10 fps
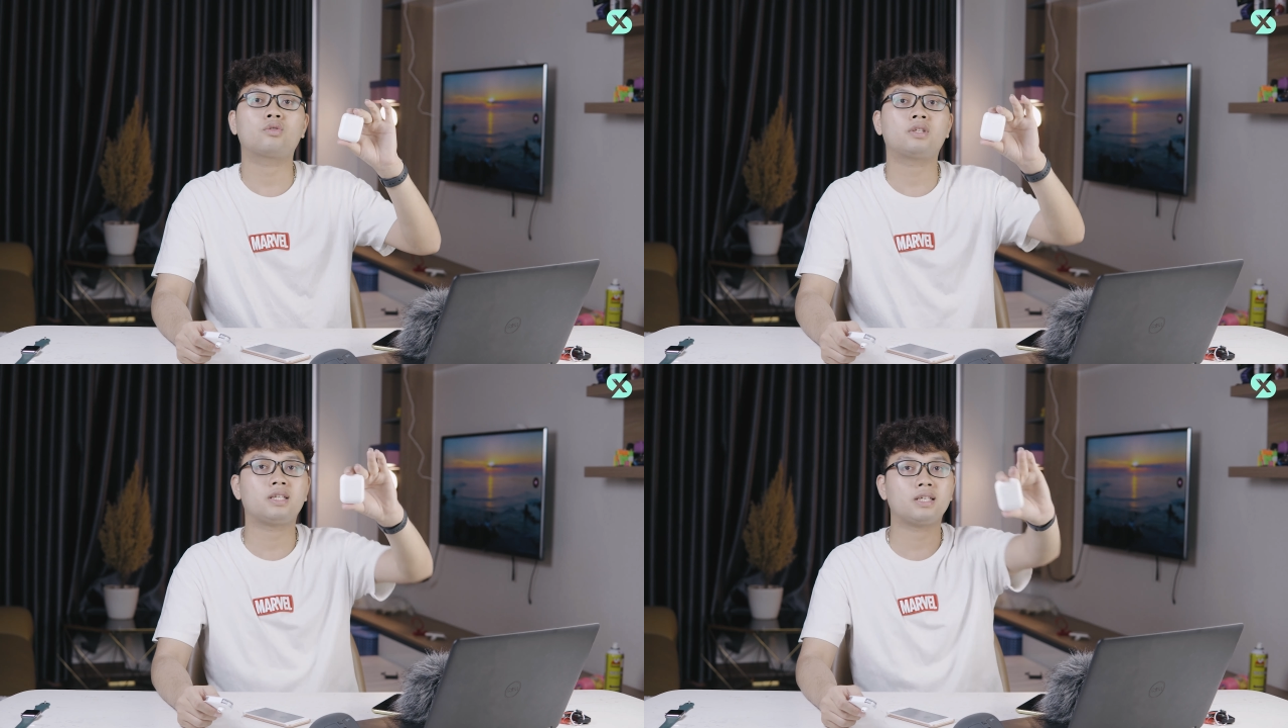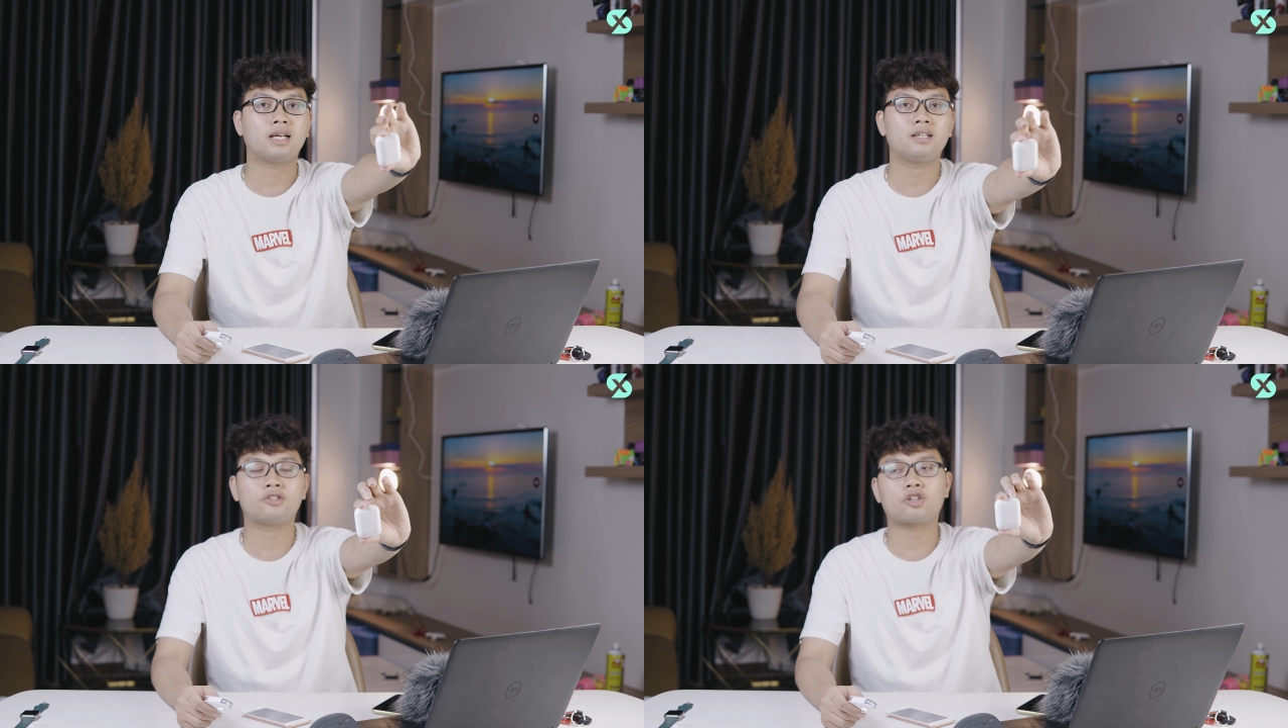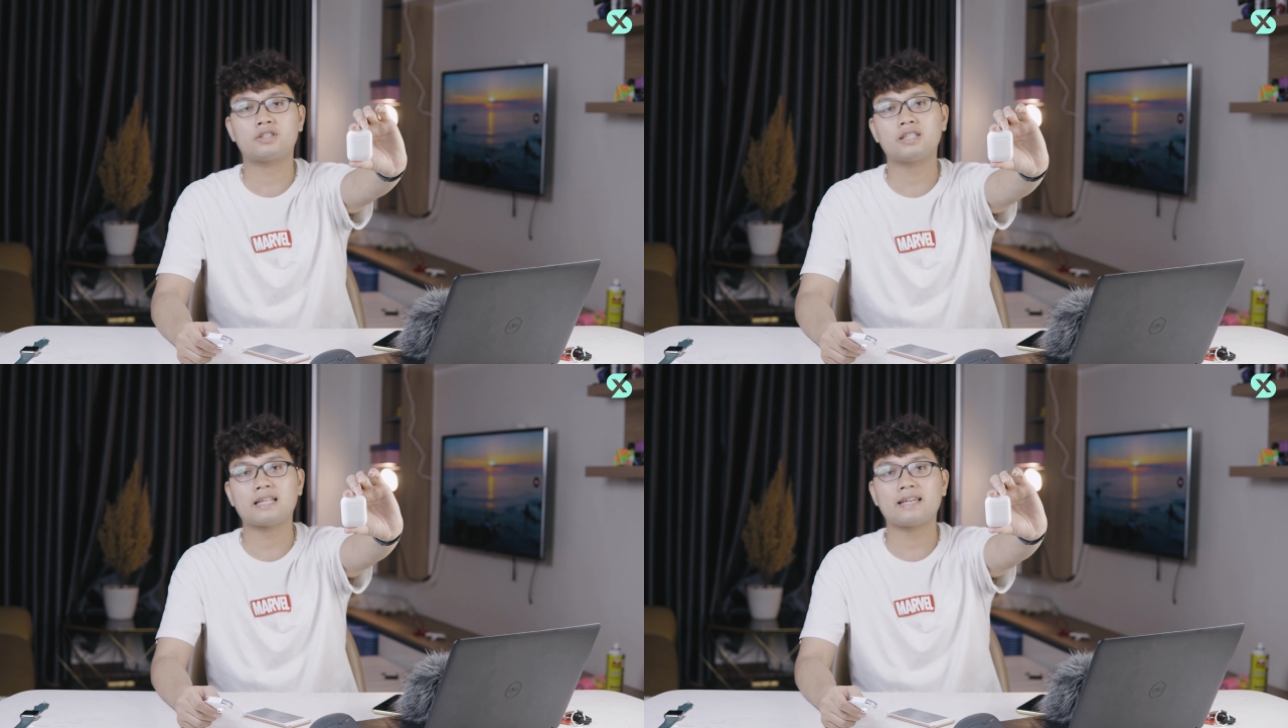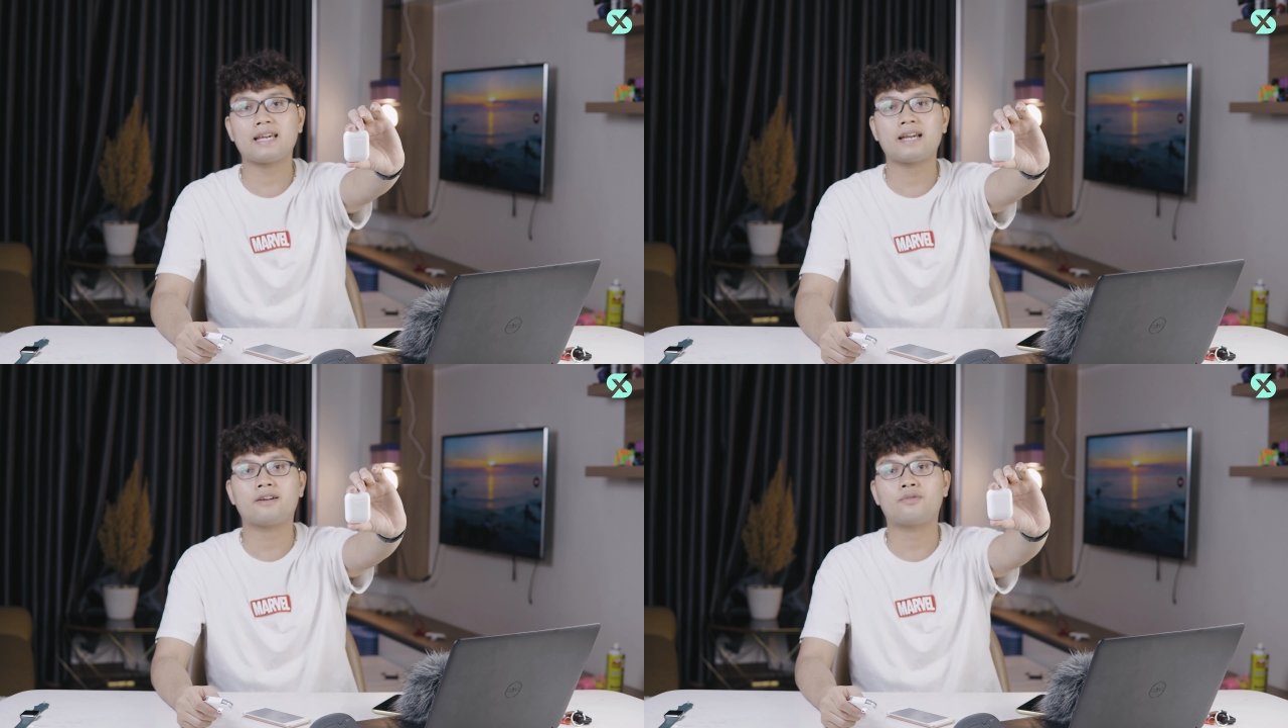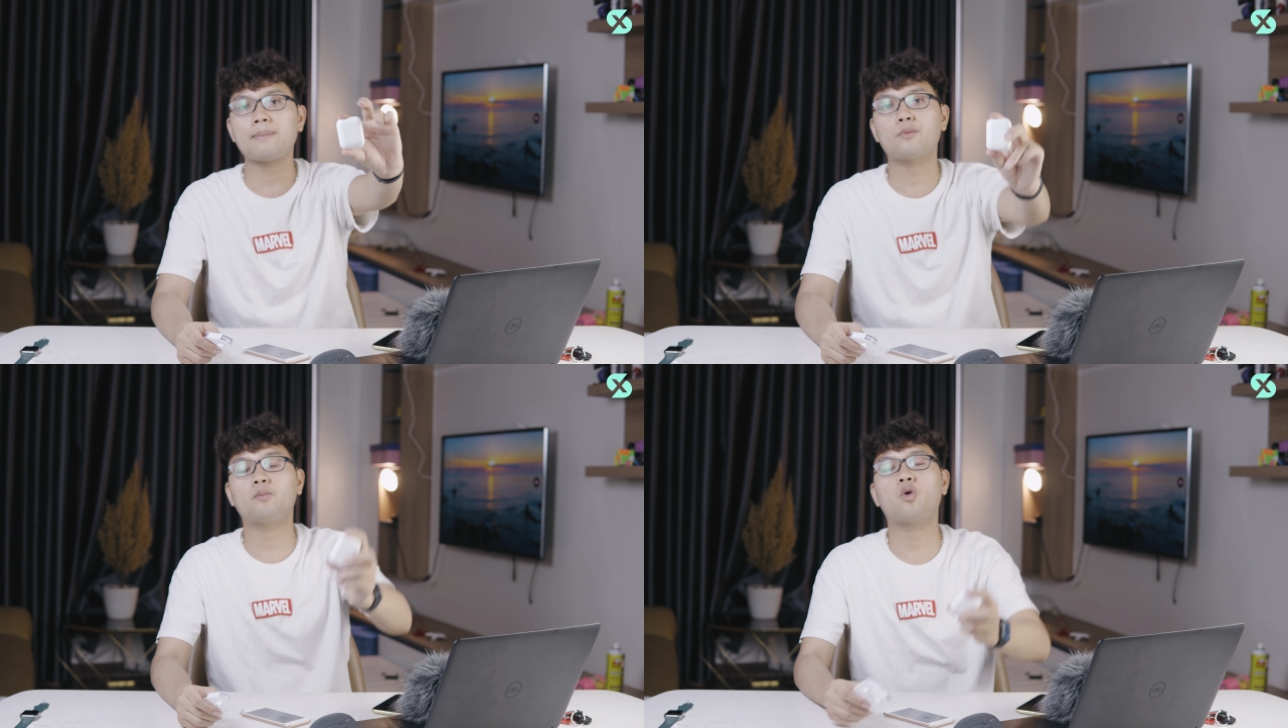thì lựa chọn chiếc tai nghe
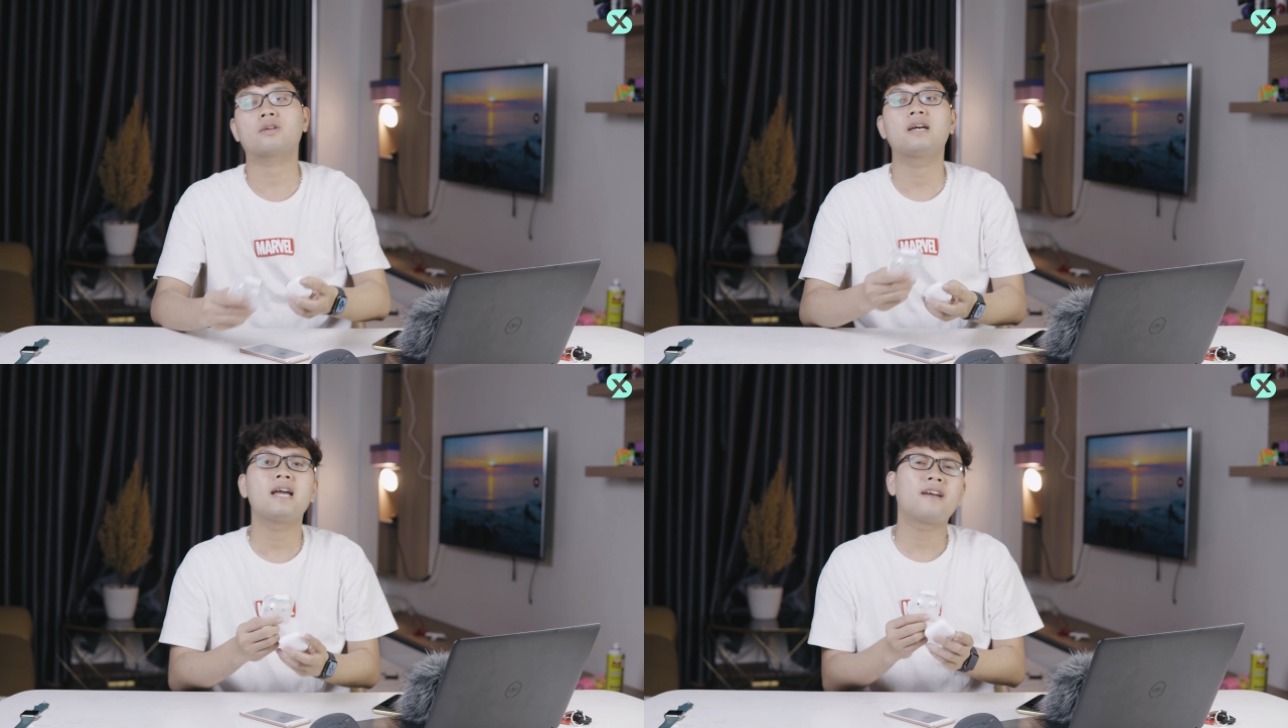Rep 11.